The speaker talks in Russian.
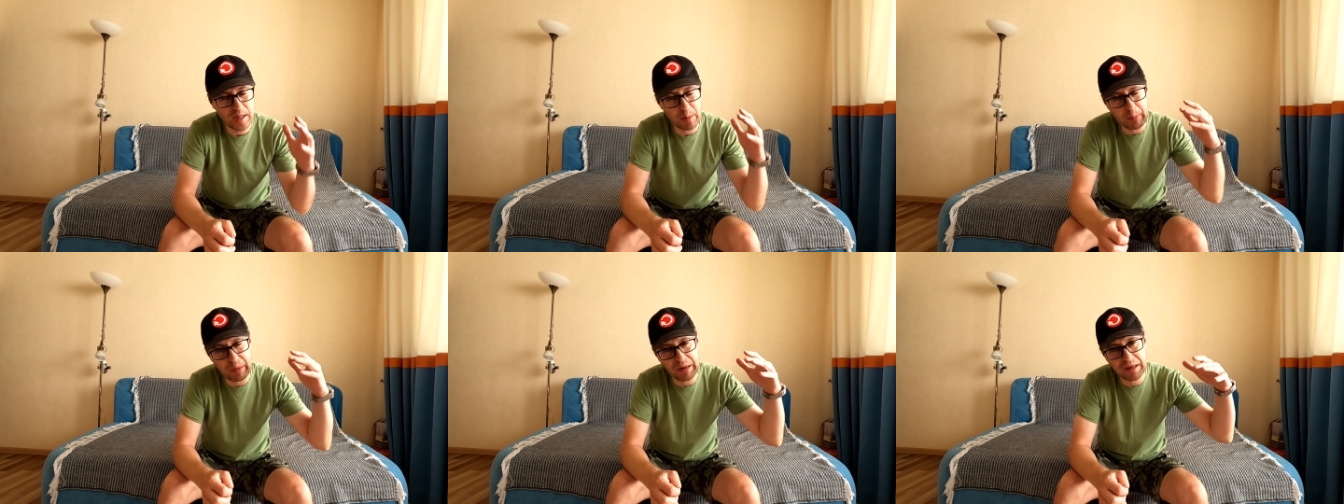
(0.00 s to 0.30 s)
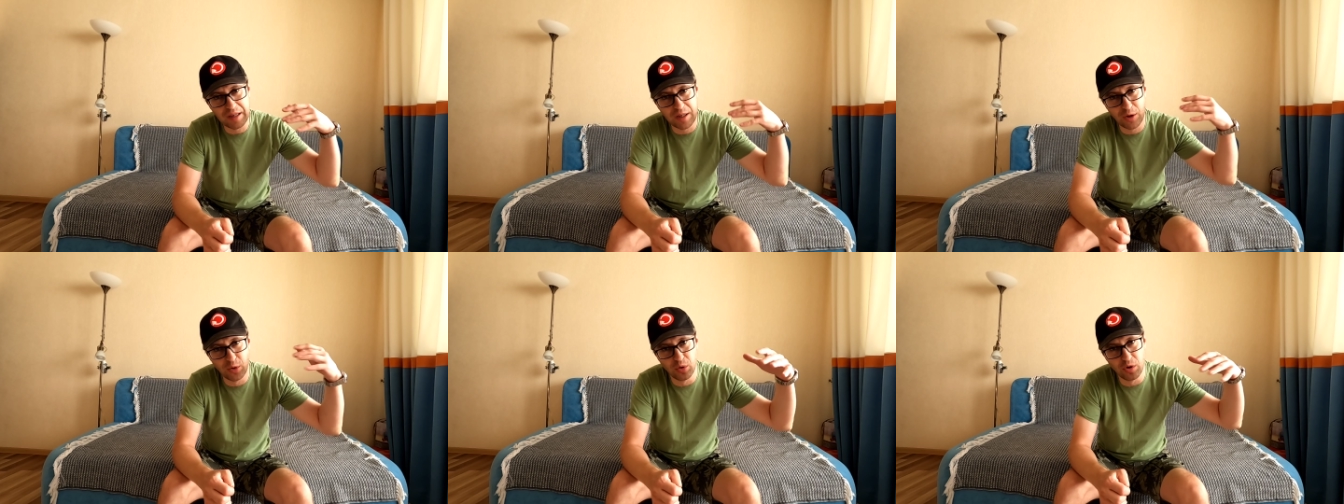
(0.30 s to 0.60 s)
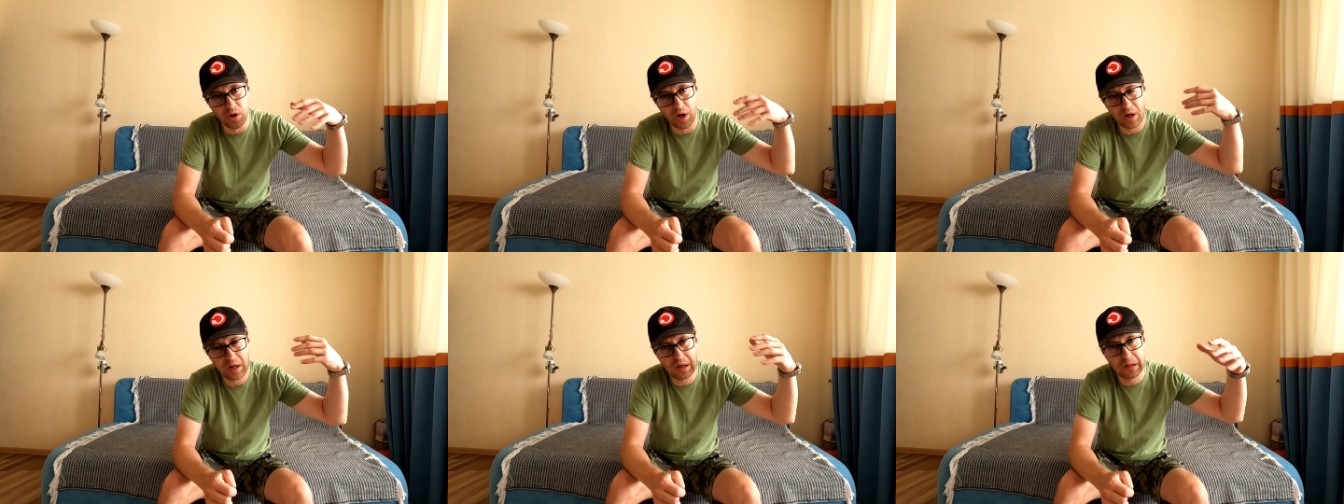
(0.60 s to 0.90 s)
она
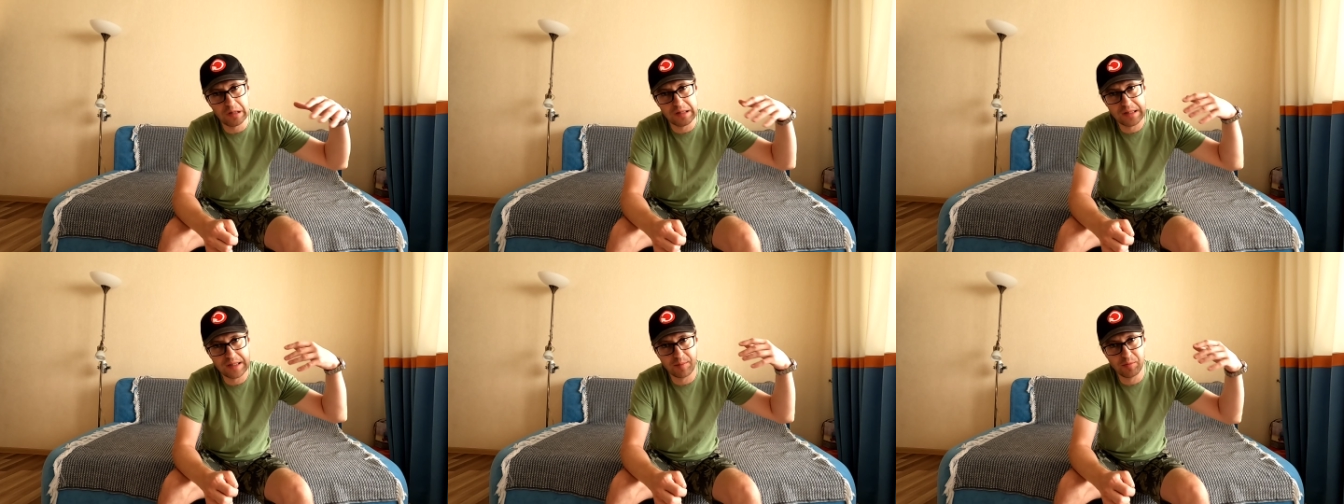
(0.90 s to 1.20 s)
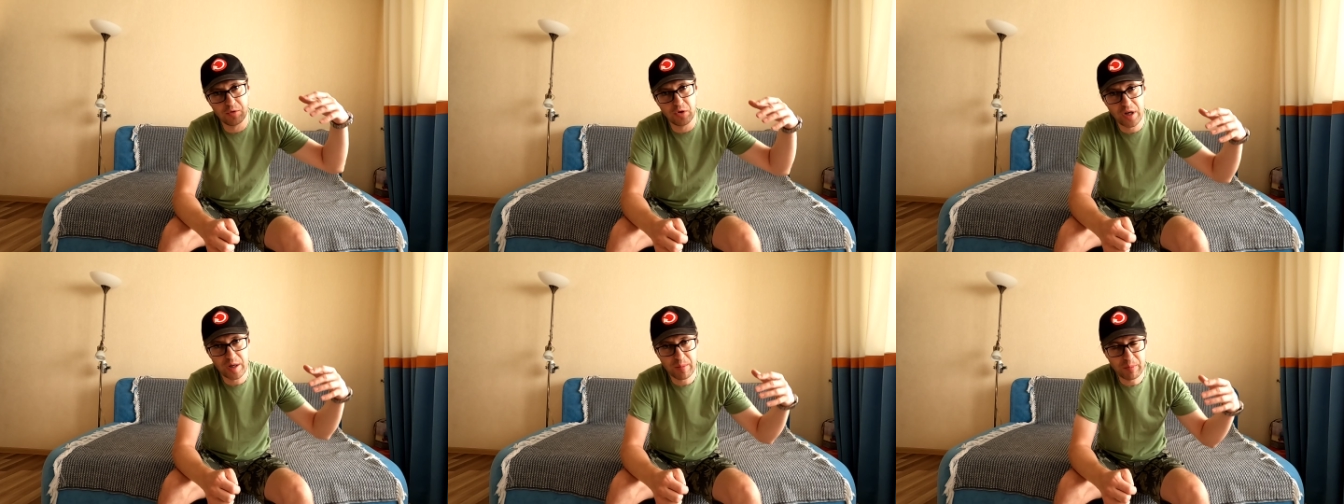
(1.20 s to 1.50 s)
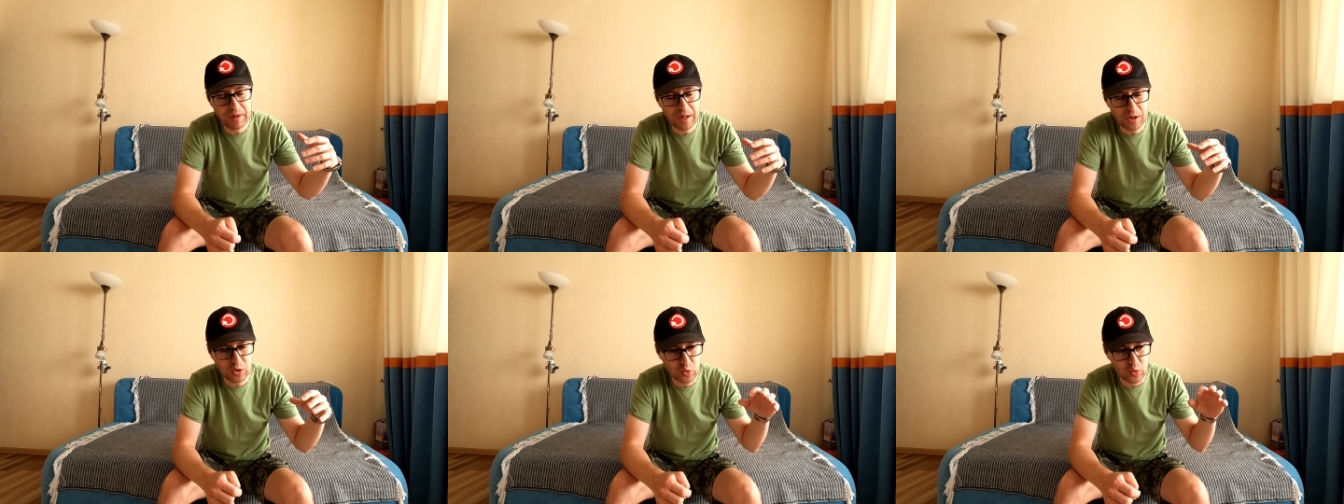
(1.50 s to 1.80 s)
покинула околоземную
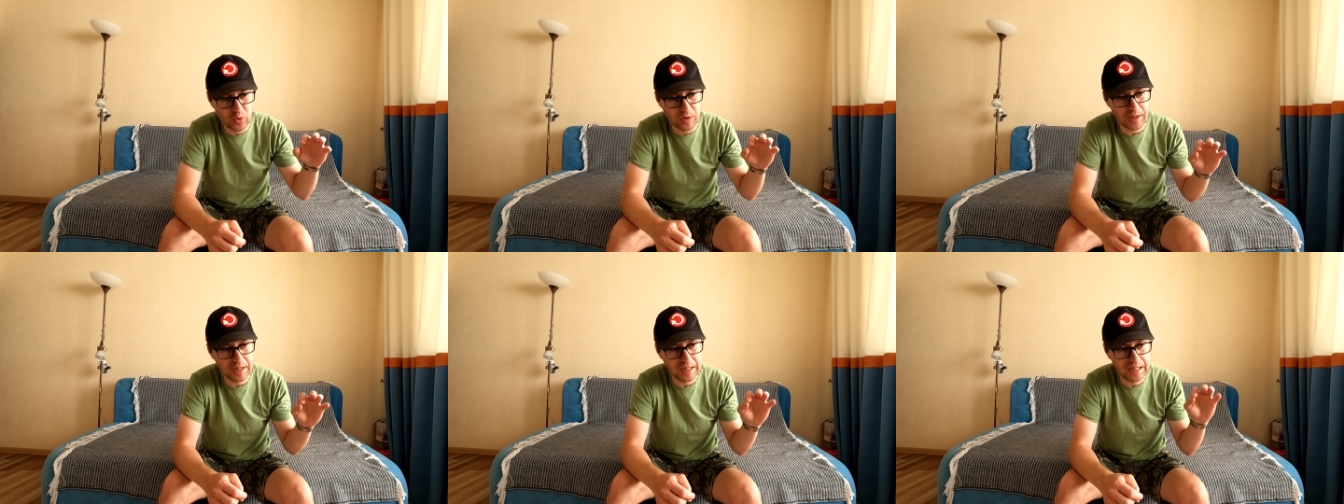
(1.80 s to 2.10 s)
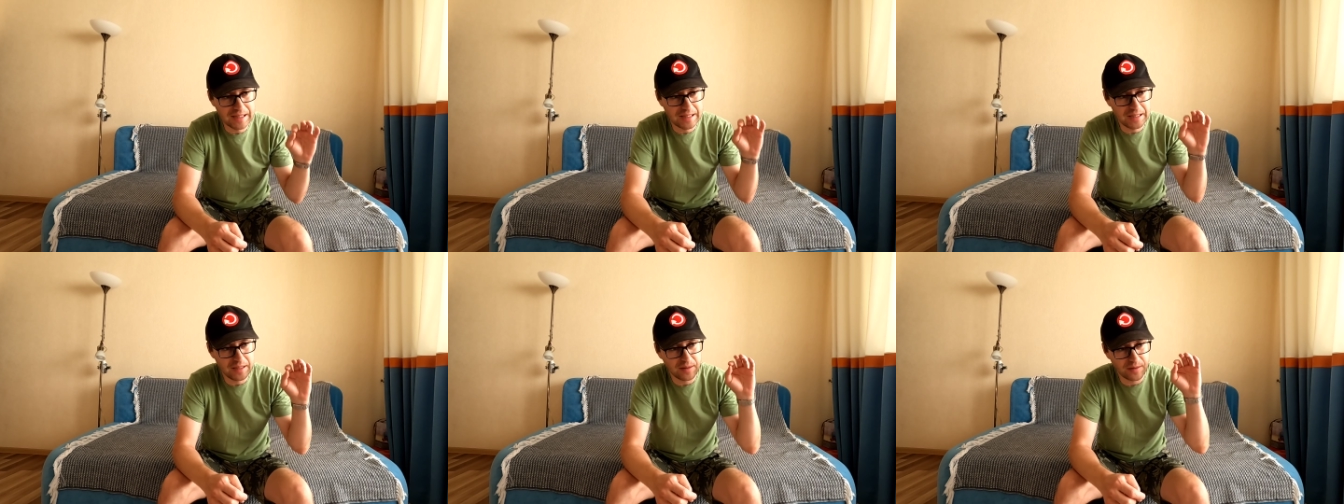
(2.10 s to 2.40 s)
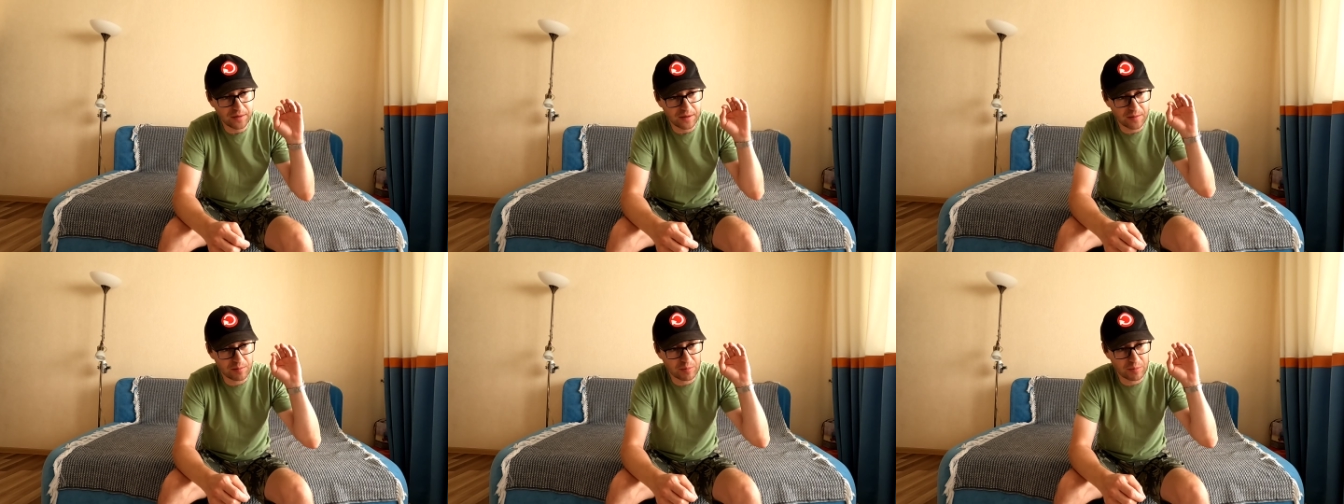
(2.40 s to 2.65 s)
орбиту и